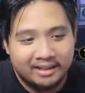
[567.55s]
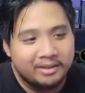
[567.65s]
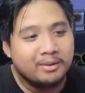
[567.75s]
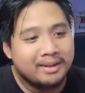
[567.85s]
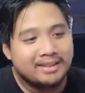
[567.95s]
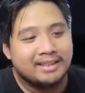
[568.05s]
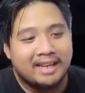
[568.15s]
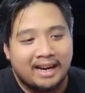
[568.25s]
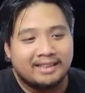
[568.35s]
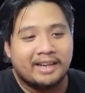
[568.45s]
Nih gue sih
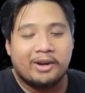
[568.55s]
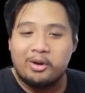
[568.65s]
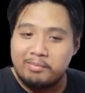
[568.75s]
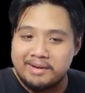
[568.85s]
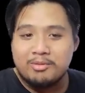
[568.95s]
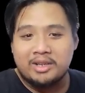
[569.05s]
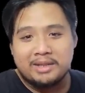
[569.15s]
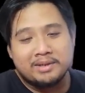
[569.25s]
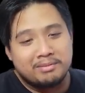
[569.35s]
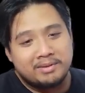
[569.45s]
sangat rekomen buat teman-teman